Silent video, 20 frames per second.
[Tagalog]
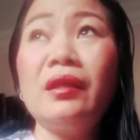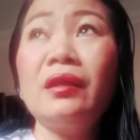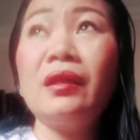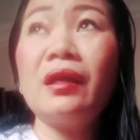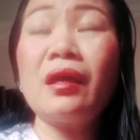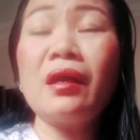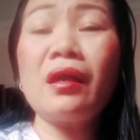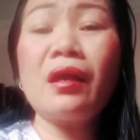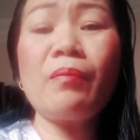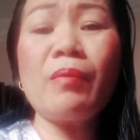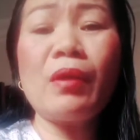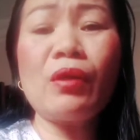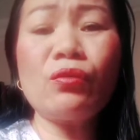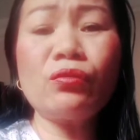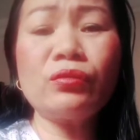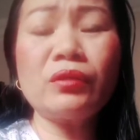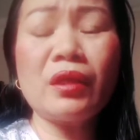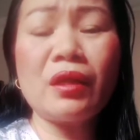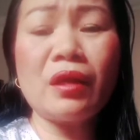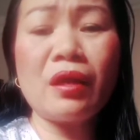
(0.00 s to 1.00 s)

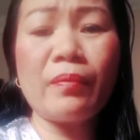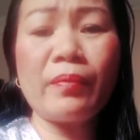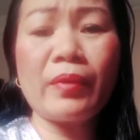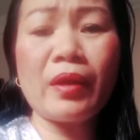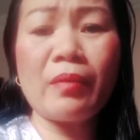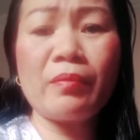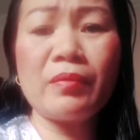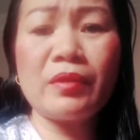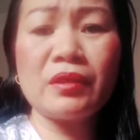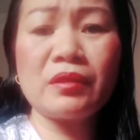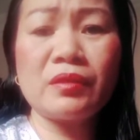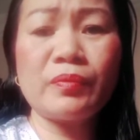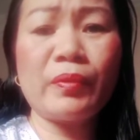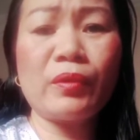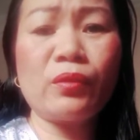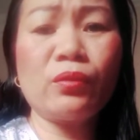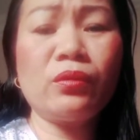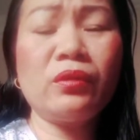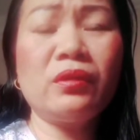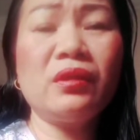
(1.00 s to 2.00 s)
nakakabakok talaga promise
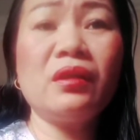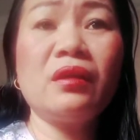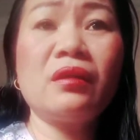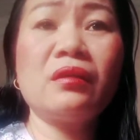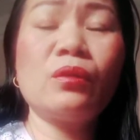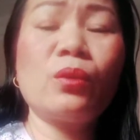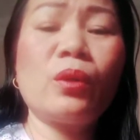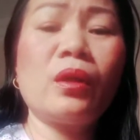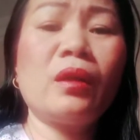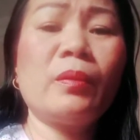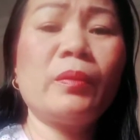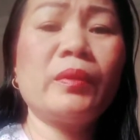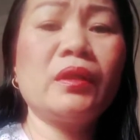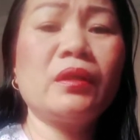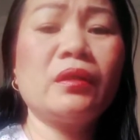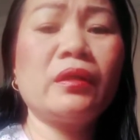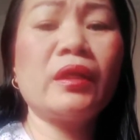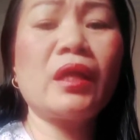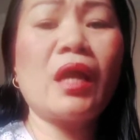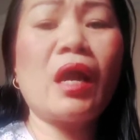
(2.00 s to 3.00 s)
pero hindi lang daw alam
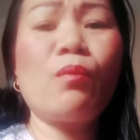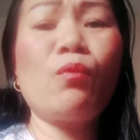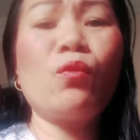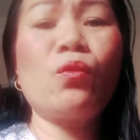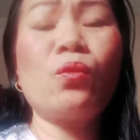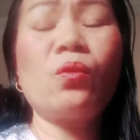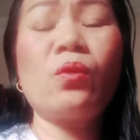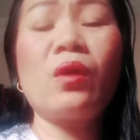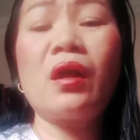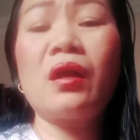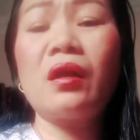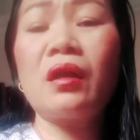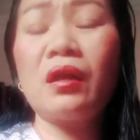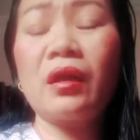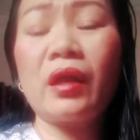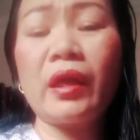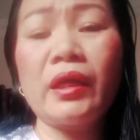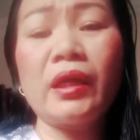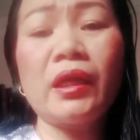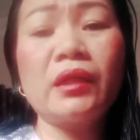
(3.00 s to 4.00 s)
ni amo kung hanggang
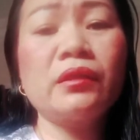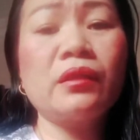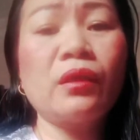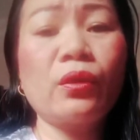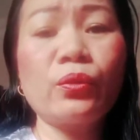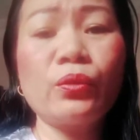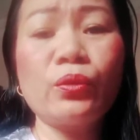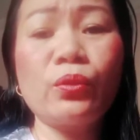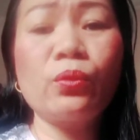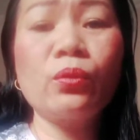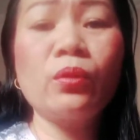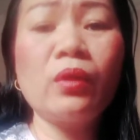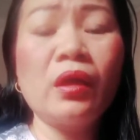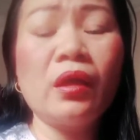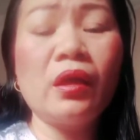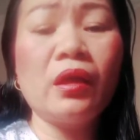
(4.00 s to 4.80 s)
kailan daw yung,